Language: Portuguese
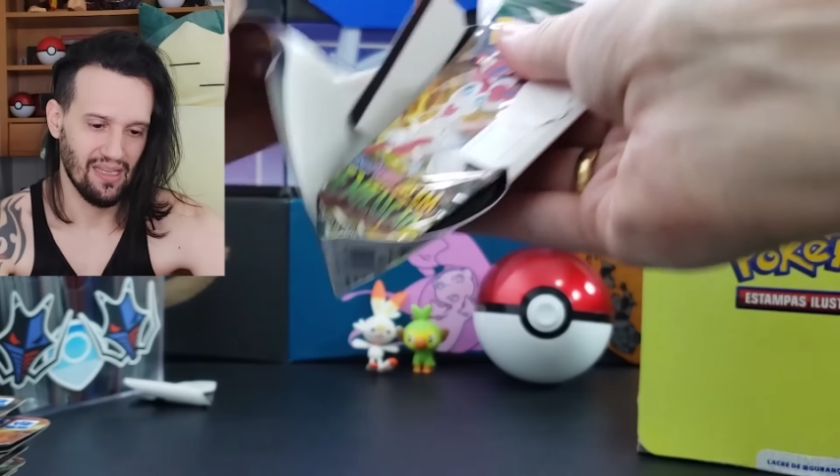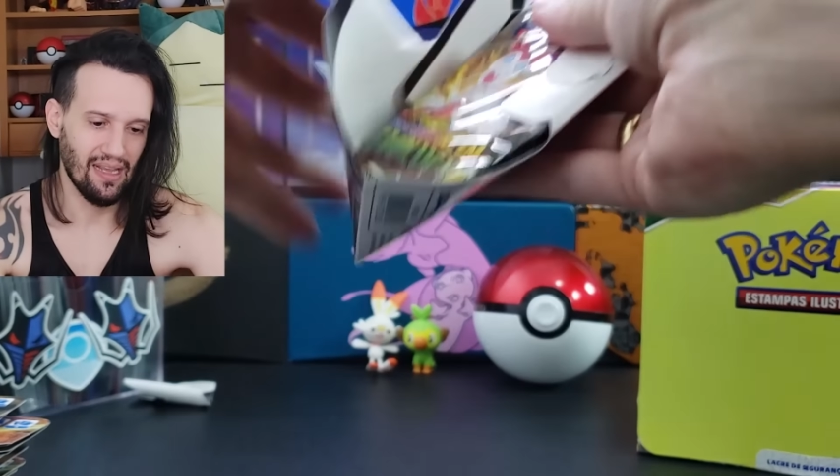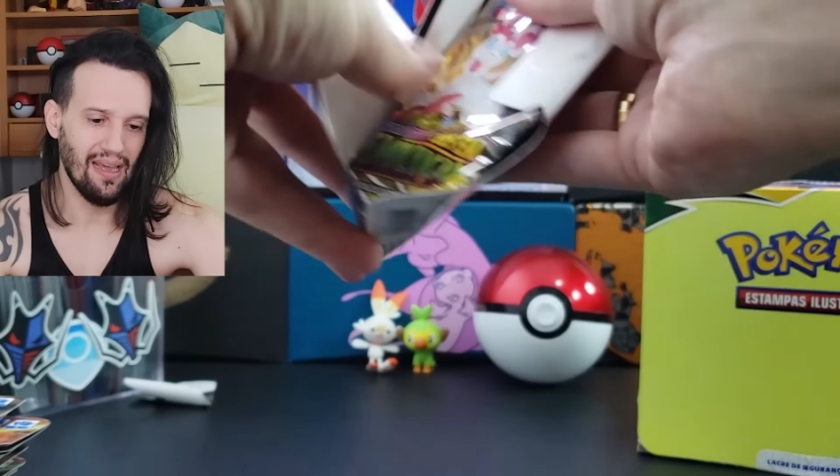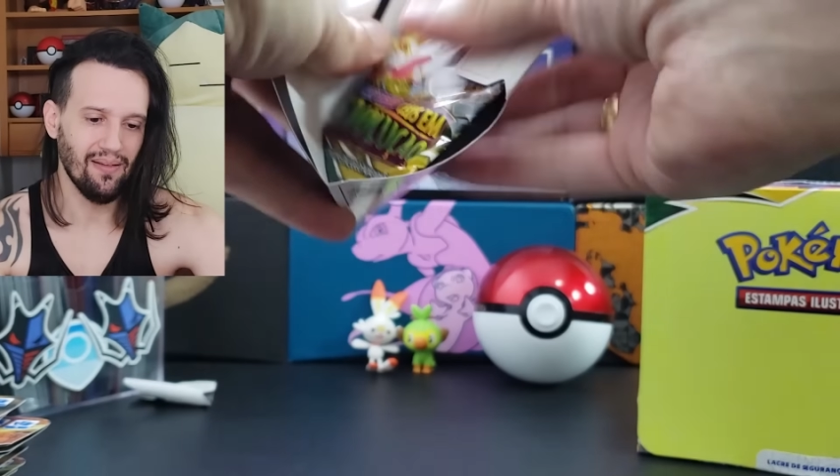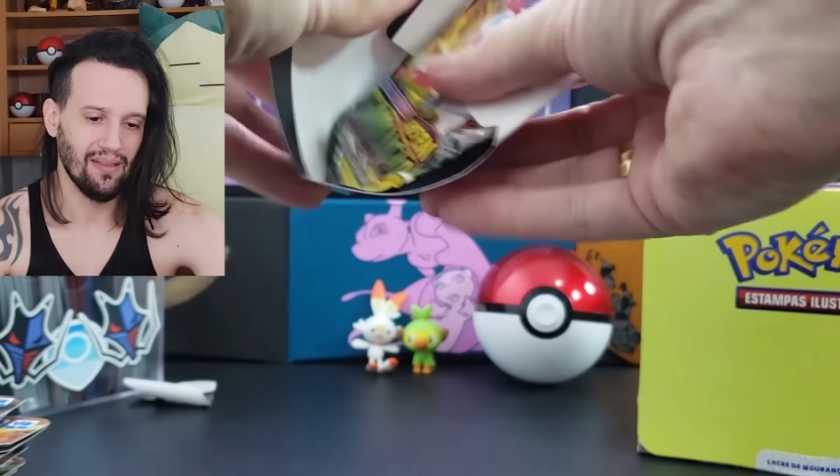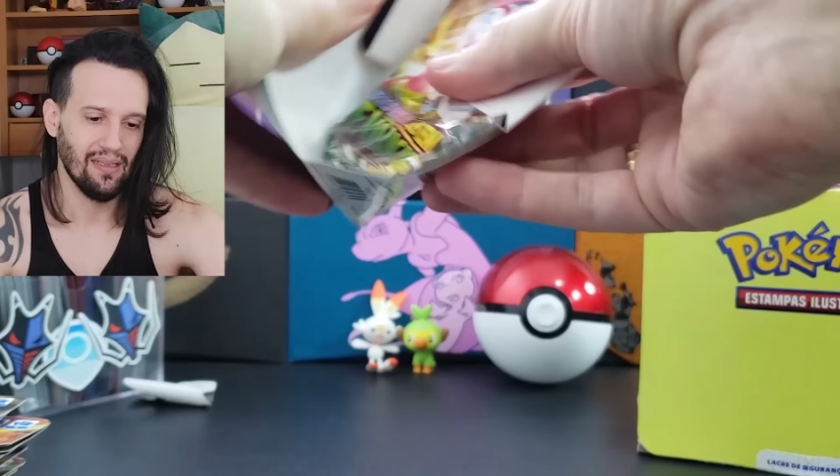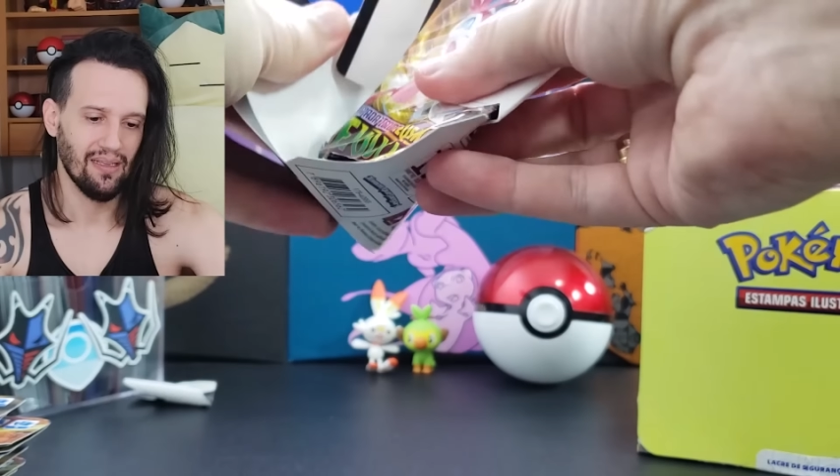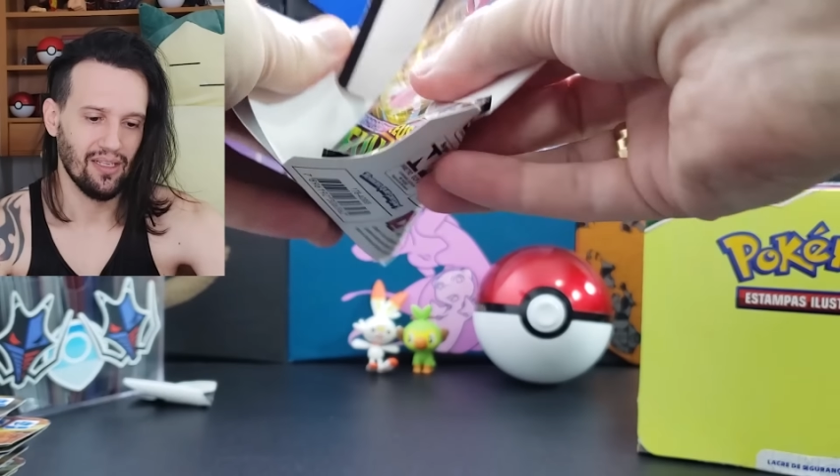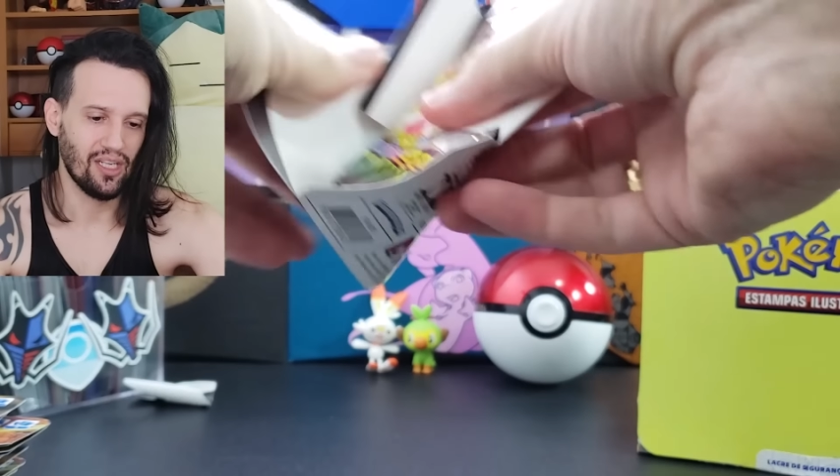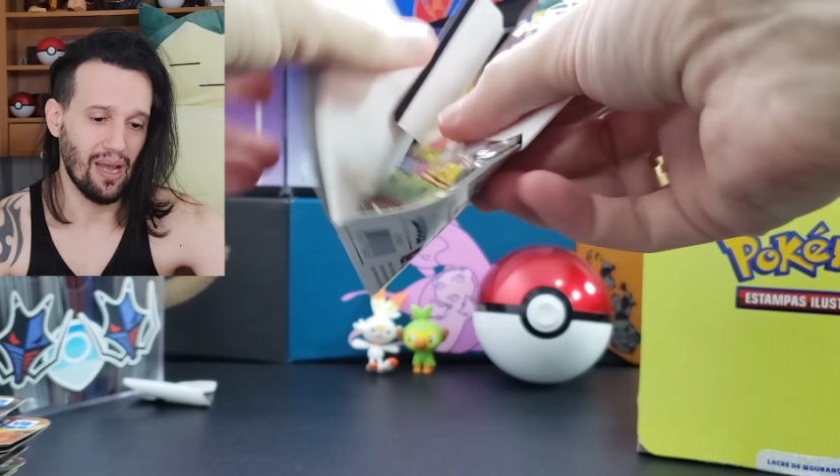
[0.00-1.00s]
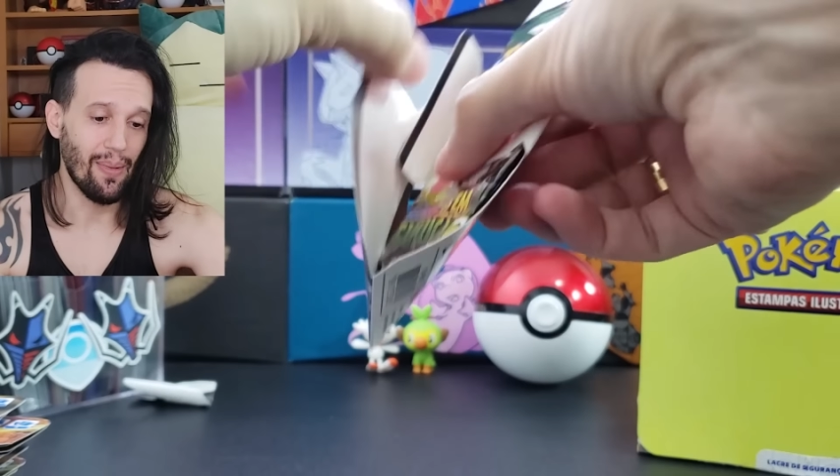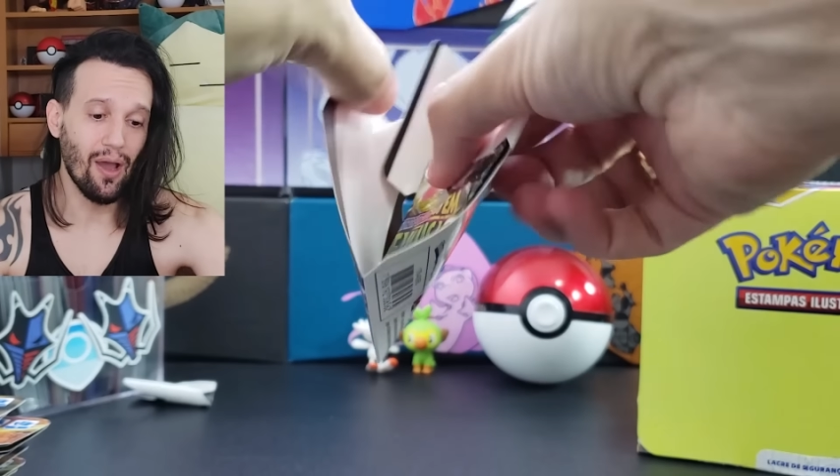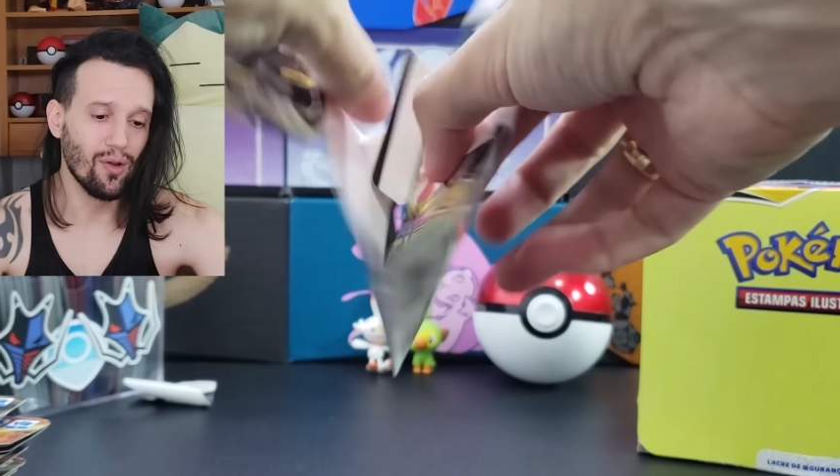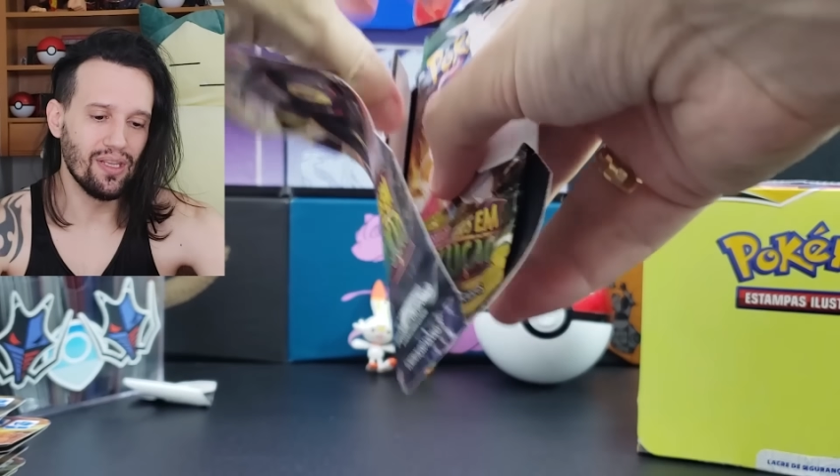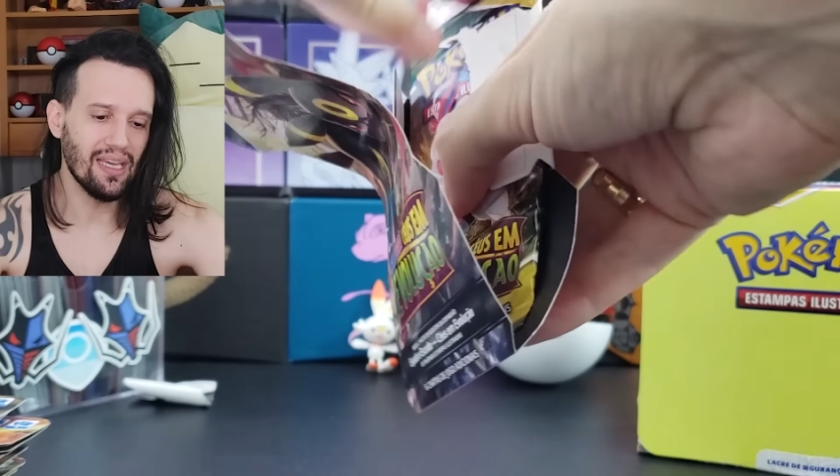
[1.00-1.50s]
né? A
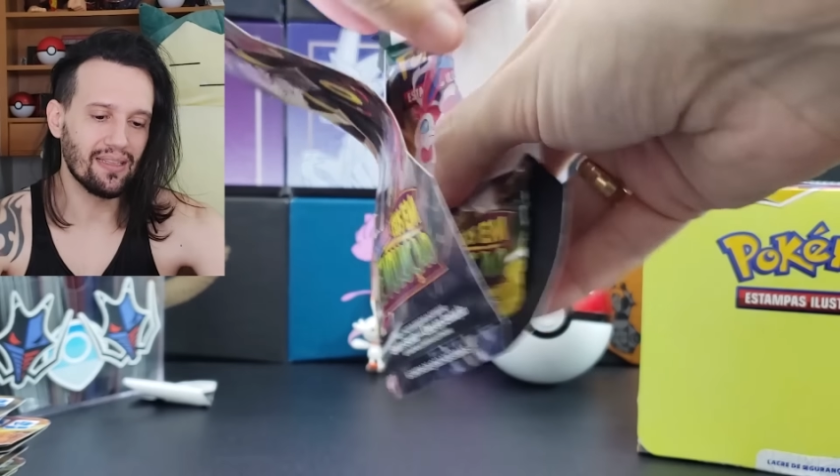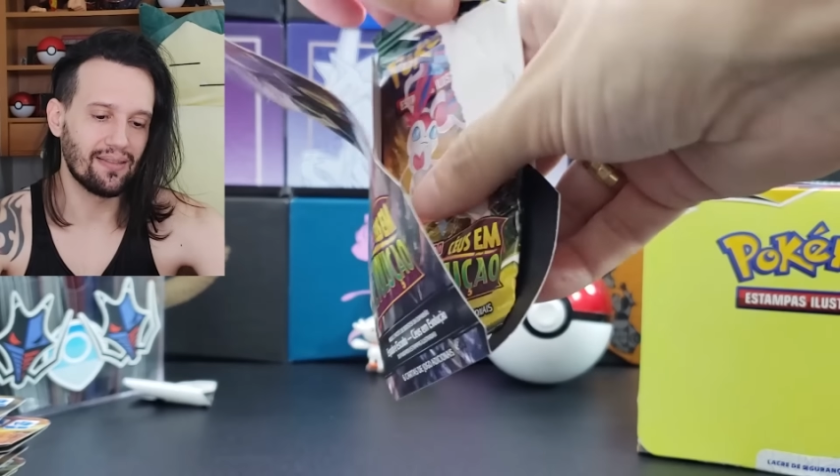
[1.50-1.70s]
maioria